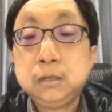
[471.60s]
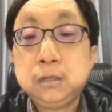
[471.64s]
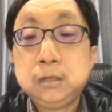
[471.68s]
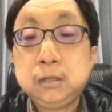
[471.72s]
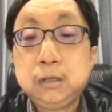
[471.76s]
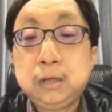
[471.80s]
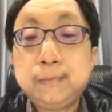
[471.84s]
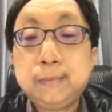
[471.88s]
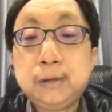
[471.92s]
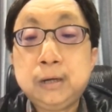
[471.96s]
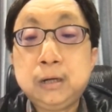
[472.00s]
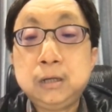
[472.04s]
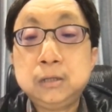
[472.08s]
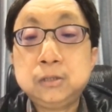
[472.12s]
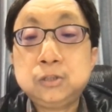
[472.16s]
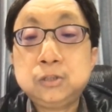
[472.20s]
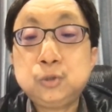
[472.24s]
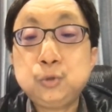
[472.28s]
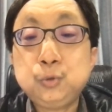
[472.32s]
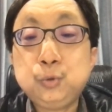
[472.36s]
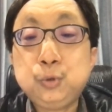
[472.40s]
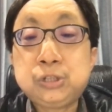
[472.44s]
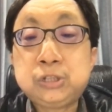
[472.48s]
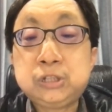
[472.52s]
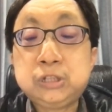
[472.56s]
那么
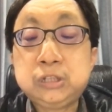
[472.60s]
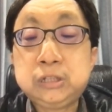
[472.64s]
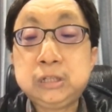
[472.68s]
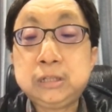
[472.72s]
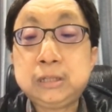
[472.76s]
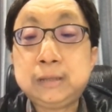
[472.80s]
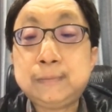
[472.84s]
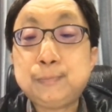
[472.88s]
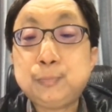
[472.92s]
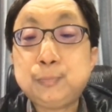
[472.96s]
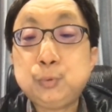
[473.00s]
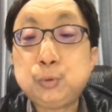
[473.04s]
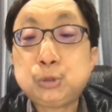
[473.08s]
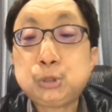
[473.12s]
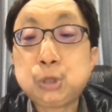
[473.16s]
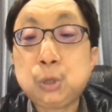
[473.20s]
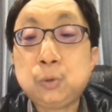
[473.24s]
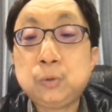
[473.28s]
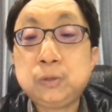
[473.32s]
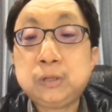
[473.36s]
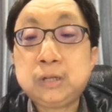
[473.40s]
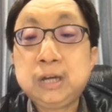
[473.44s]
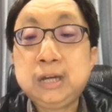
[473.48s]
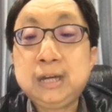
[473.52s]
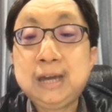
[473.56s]
至于实践的步
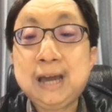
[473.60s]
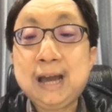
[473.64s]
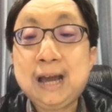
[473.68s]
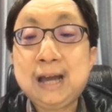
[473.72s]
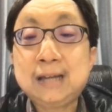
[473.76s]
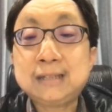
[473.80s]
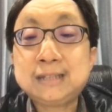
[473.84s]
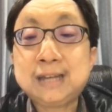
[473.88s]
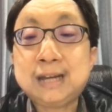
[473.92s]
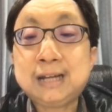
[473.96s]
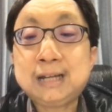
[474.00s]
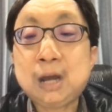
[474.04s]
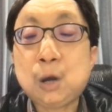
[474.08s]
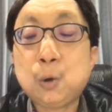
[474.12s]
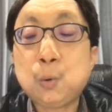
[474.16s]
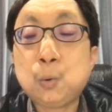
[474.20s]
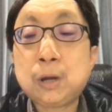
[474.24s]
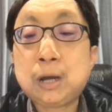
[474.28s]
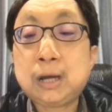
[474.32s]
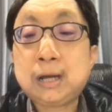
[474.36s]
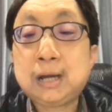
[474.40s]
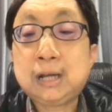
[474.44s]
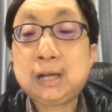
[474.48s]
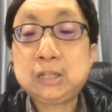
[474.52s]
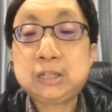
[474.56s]
骤，可以参考我
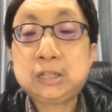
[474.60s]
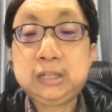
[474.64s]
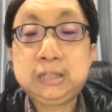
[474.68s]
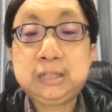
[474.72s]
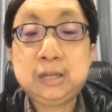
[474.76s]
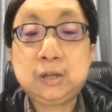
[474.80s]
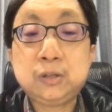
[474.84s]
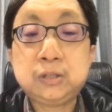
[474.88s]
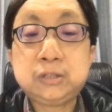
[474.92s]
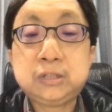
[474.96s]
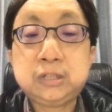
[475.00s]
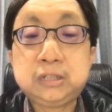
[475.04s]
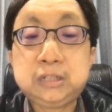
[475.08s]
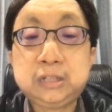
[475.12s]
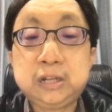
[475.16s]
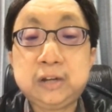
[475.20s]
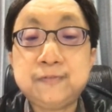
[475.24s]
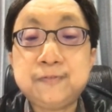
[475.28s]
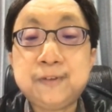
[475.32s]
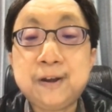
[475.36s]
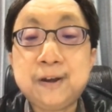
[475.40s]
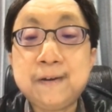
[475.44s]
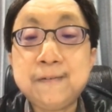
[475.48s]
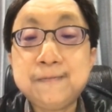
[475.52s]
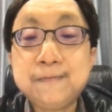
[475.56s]
刚刚提到的这几个
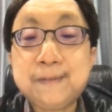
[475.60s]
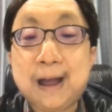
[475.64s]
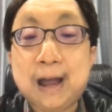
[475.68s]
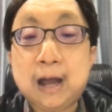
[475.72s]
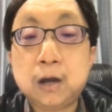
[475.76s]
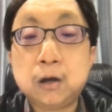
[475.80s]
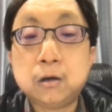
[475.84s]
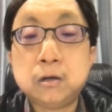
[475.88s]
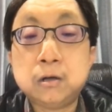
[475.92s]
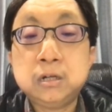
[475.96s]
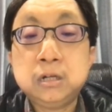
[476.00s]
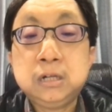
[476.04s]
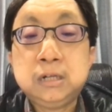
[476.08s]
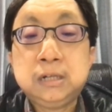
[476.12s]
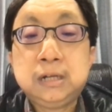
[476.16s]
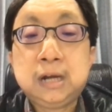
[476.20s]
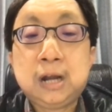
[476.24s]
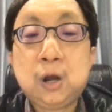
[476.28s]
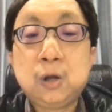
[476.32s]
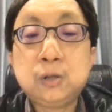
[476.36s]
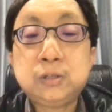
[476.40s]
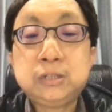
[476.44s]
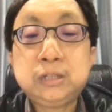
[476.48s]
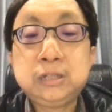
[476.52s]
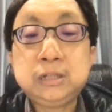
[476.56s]
方法哦，
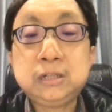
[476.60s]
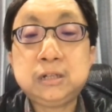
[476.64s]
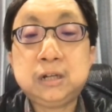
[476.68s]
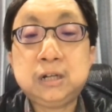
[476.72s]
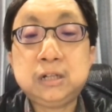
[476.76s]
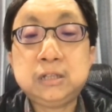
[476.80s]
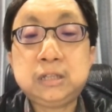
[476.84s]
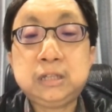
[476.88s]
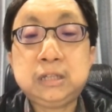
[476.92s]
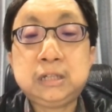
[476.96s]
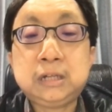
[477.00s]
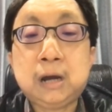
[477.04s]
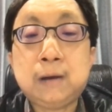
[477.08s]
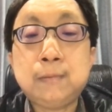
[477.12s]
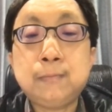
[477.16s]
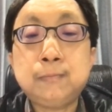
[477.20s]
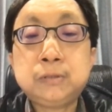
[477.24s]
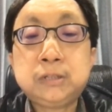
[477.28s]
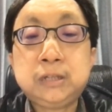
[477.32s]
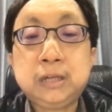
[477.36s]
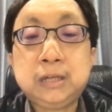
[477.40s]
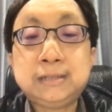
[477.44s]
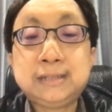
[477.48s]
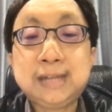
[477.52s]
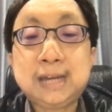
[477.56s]
然后进而提高
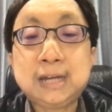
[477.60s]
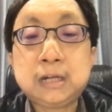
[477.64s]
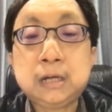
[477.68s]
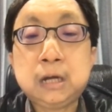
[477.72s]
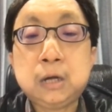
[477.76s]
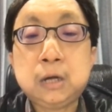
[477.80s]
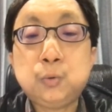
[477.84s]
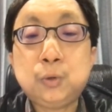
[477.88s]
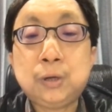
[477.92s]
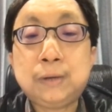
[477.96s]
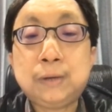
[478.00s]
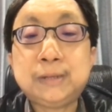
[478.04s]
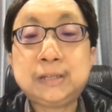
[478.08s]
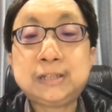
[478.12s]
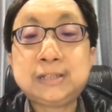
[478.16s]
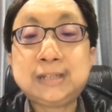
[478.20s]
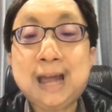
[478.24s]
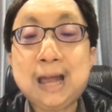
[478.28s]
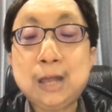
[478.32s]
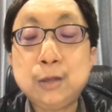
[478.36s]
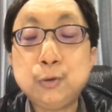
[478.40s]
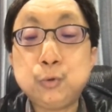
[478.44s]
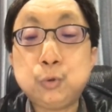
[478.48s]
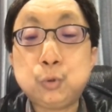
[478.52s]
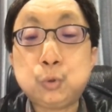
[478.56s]
潜在客户他们的
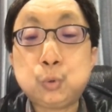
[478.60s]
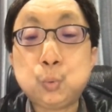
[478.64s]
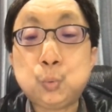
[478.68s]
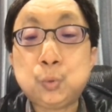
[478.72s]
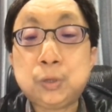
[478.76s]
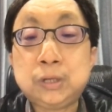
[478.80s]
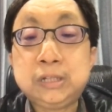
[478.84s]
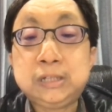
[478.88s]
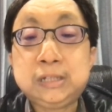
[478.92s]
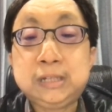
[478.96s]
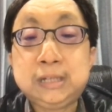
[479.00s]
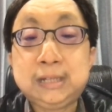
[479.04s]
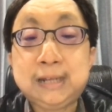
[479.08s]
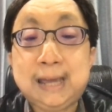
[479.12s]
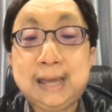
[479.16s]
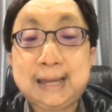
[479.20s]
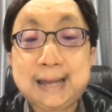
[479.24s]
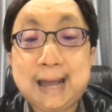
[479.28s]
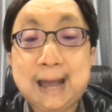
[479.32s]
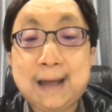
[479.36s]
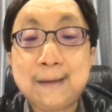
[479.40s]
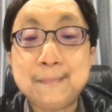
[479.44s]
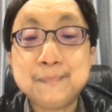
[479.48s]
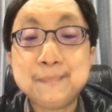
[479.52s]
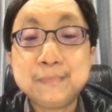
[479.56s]
参与度跟信赖
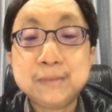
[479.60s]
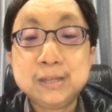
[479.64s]
感。